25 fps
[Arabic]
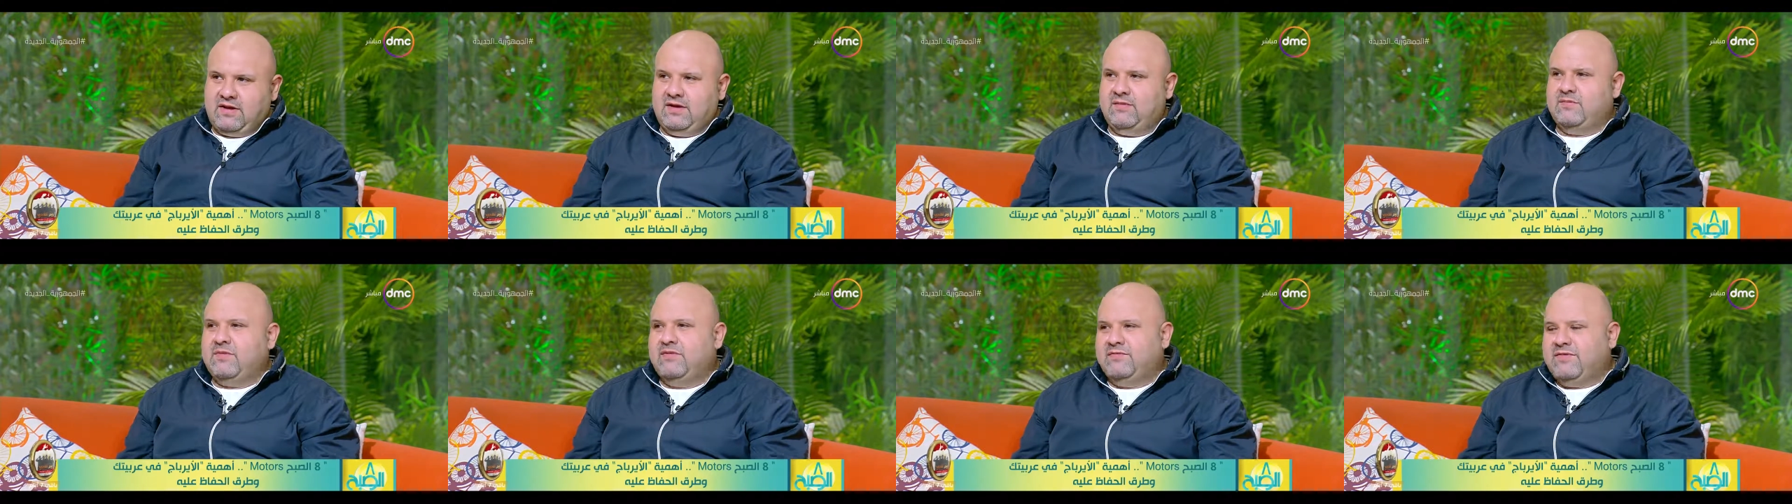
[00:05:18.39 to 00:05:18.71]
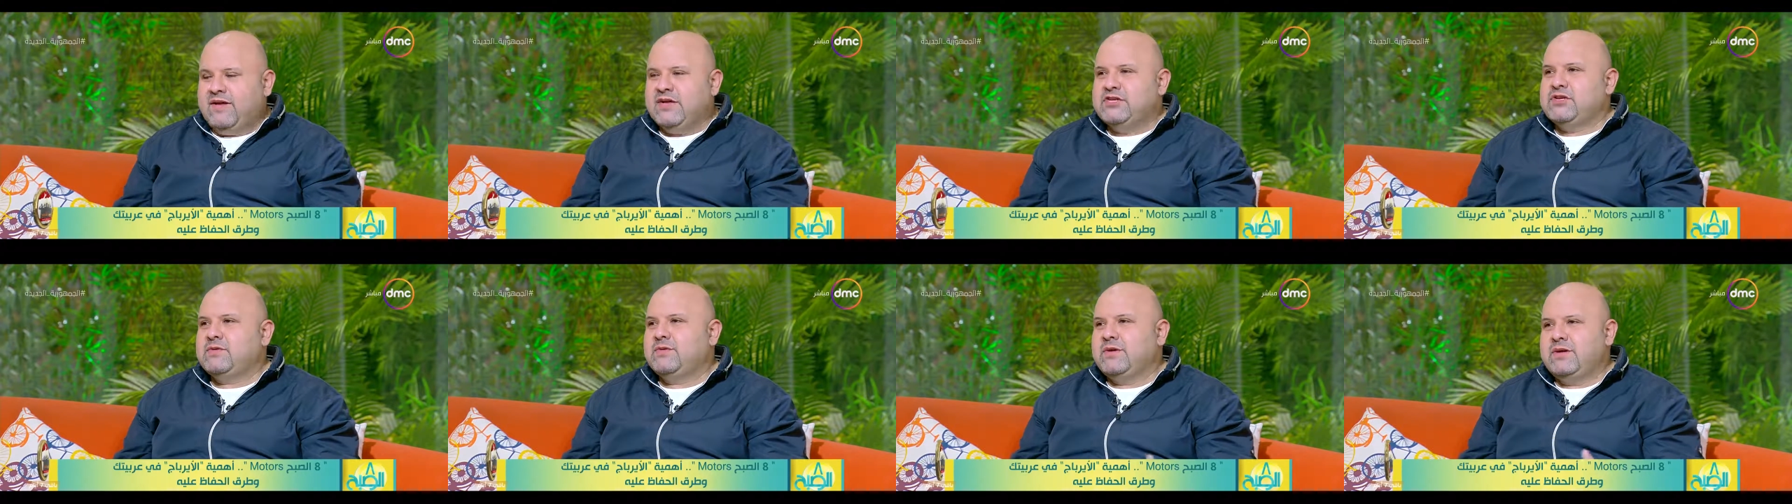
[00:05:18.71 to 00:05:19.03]
يعني ما
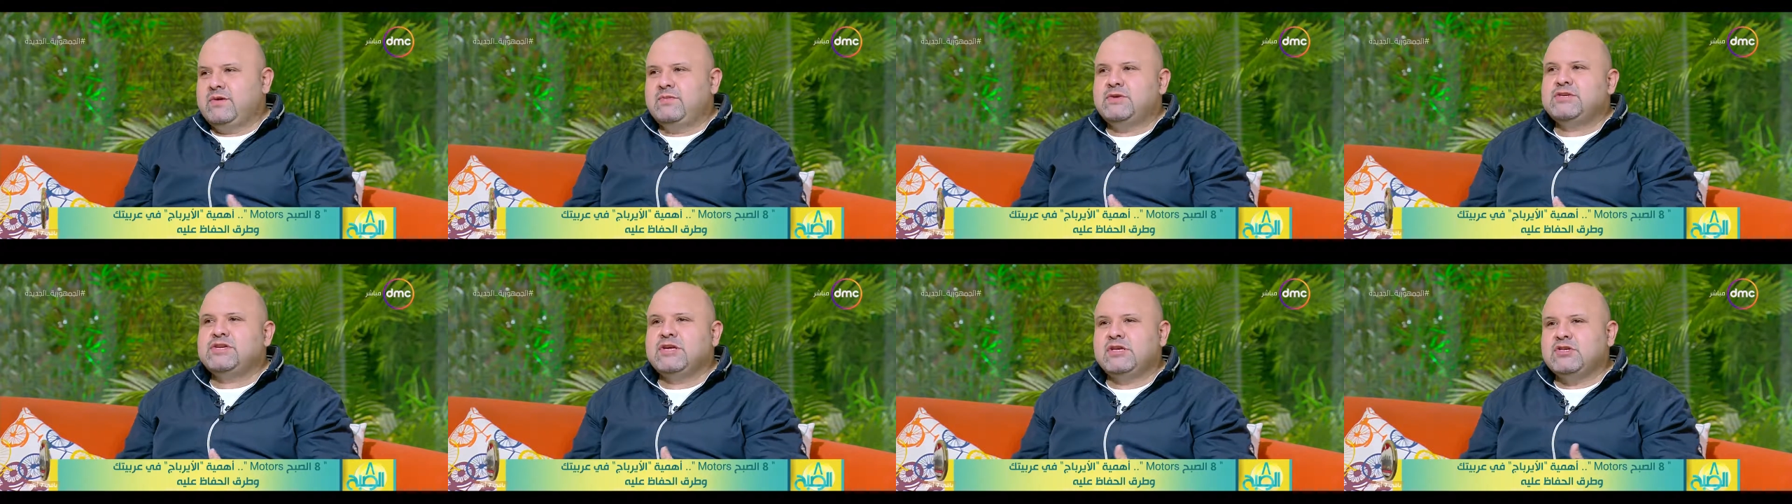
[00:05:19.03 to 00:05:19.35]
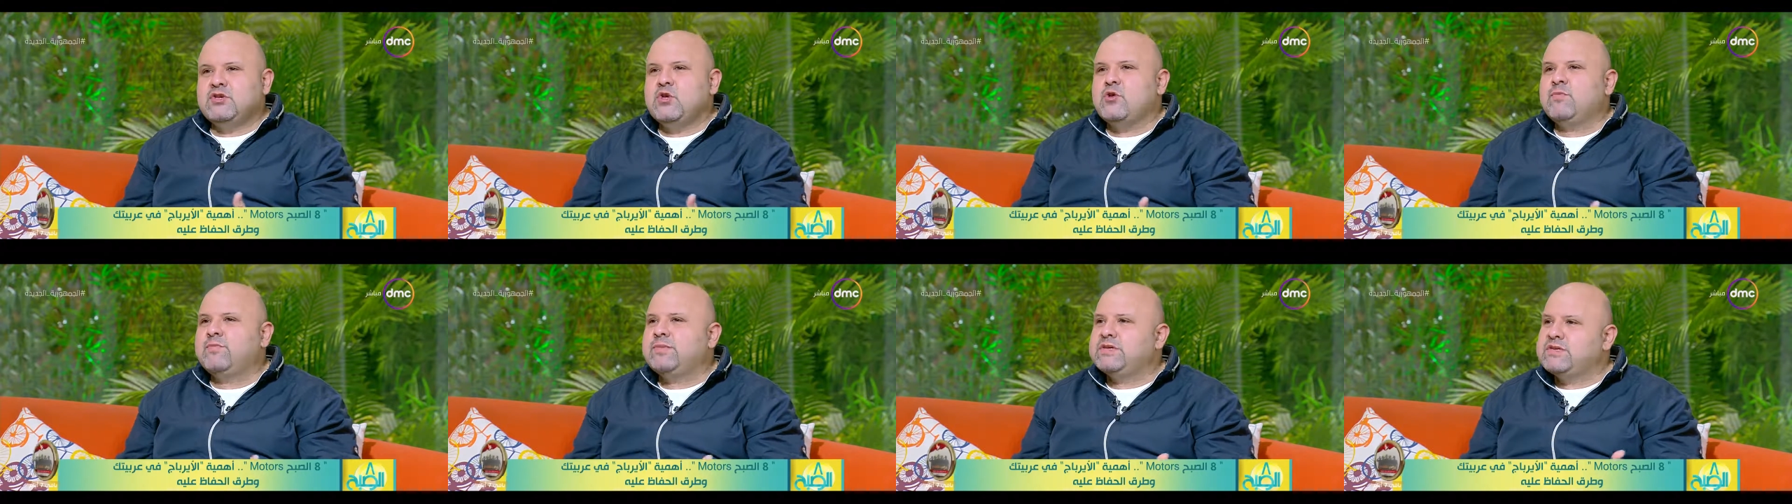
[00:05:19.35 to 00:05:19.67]
ينفعش ابقى انا ماشي على
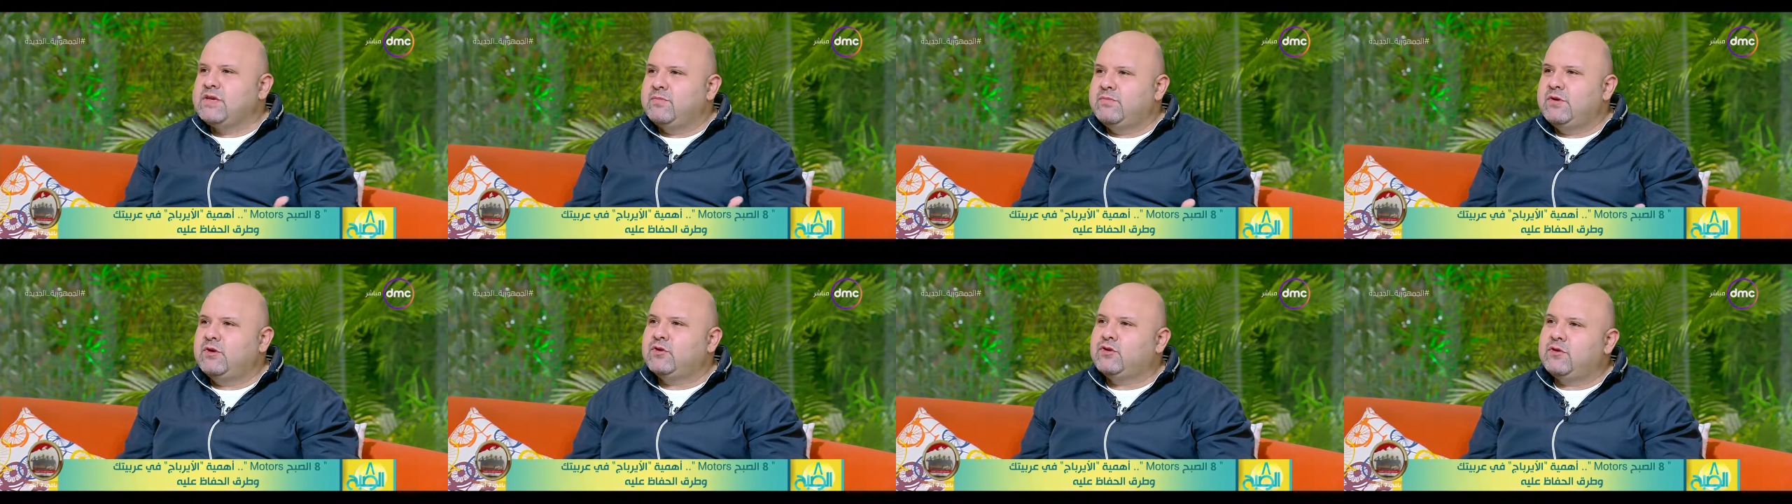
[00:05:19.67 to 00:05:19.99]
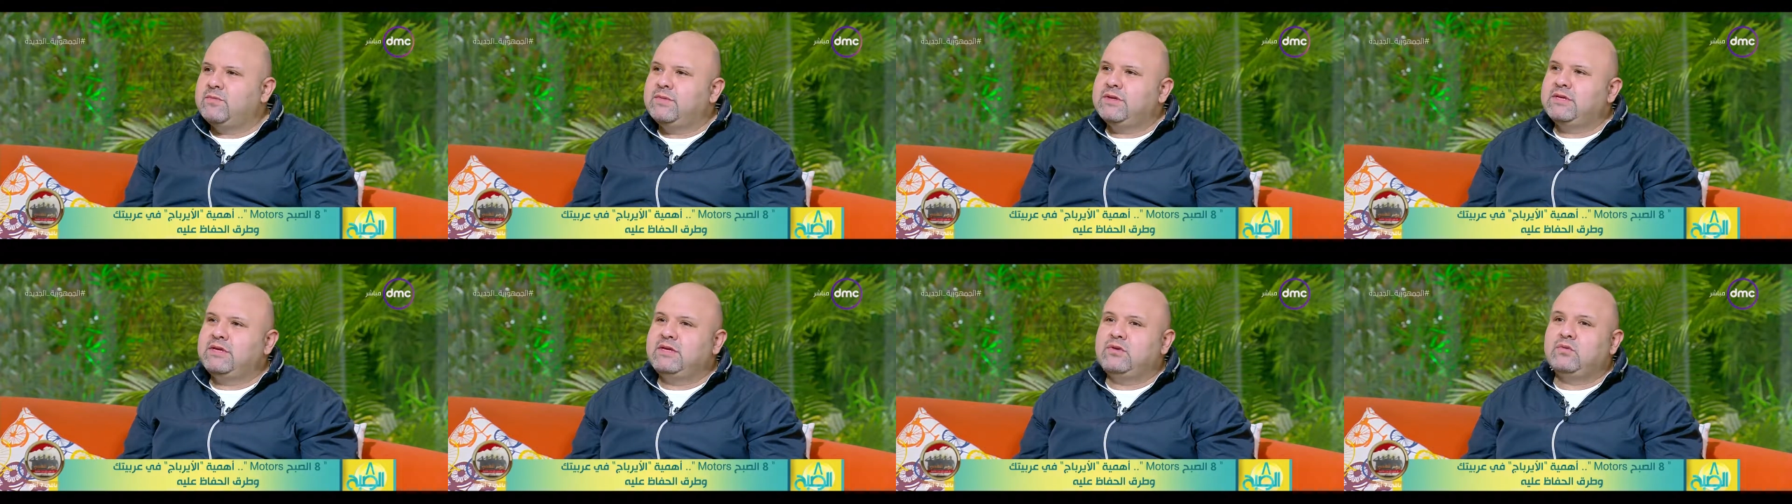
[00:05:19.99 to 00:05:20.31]
سرعه مثلا
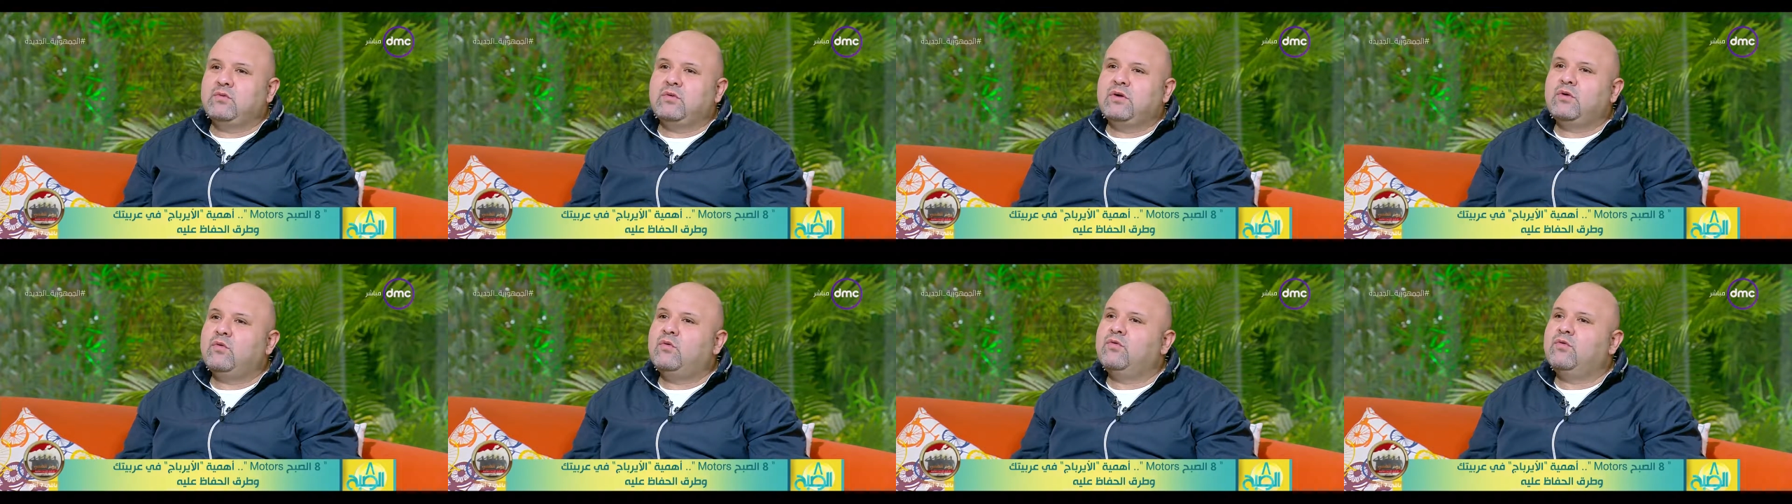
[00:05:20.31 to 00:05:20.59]
180